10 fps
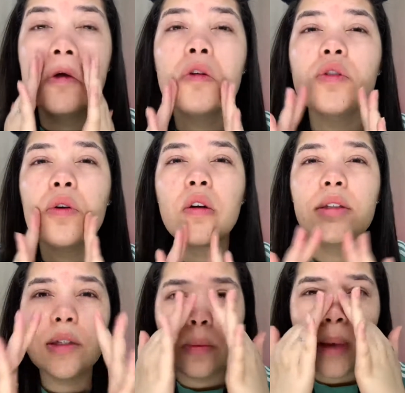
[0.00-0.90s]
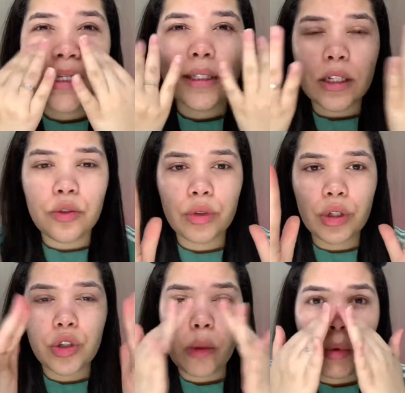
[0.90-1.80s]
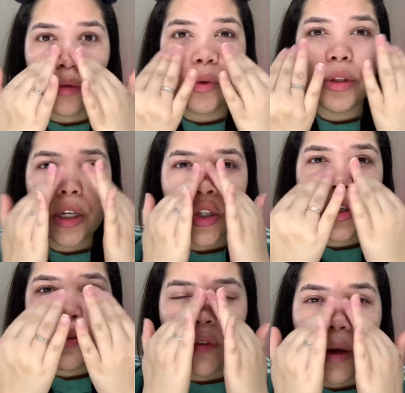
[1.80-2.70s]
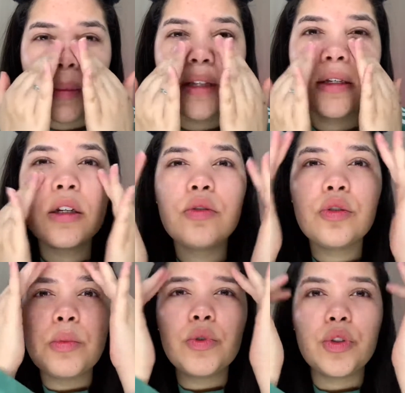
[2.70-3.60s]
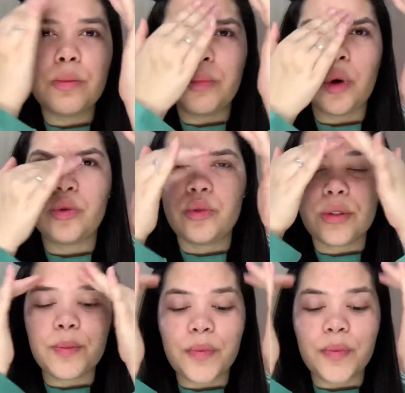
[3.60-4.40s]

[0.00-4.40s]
Estou gostando bastante. O que sobra no meu dedinho, eu venho e passo aqui nos meus poros.